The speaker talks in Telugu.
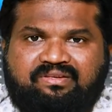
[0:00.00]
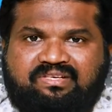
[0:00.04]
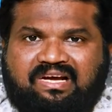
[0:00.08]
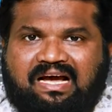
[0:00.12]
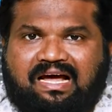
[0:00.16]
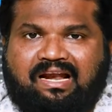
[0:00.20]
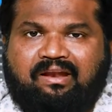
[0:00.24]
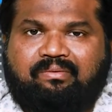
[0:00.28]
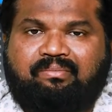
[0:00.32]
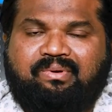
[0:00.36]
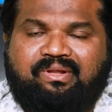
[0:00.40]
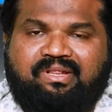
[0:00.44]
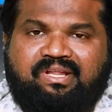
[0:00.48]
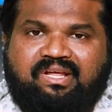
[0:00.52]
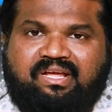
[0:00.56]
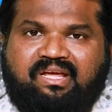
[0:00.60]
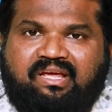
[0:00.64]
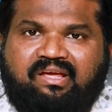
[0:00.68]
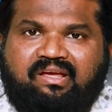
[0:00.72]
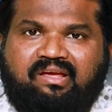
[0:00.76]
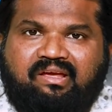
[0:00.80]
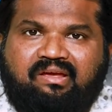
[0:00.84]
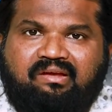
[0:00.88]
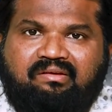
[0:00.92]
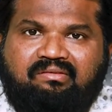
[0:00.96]

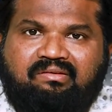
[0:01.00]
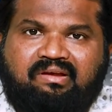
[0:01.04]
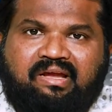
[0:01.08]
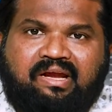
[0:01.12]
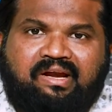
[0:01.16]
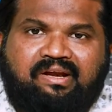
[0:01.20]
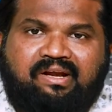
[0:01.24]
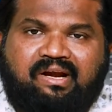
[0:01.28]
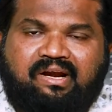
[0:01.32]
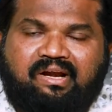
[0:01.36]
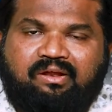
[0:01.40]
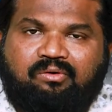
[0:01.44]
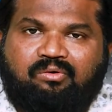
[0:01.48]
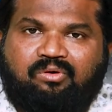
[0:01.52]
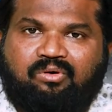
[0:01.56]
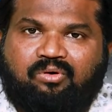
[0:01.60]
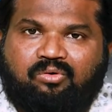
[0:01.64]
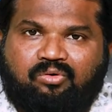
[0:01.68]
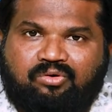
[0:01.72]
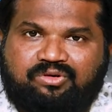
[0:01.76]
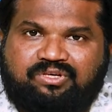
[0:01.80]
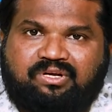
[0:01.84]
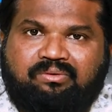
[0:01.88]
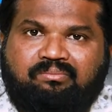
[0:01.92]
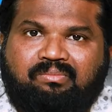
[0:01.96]
చాలామందికి ఏంటంటే ఒక
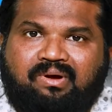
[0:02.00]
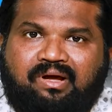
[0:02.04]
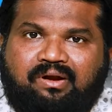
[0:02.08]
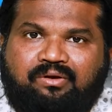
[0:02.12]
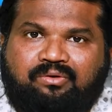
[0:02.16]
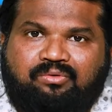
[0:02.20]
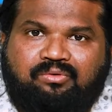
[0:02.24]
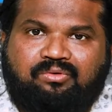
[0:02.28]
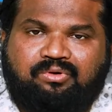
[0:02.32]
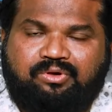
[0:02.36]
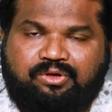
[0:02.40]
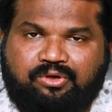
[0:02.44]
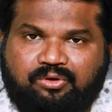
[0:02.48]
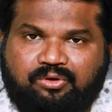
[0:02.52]
క్వశ్చన్ మార్కు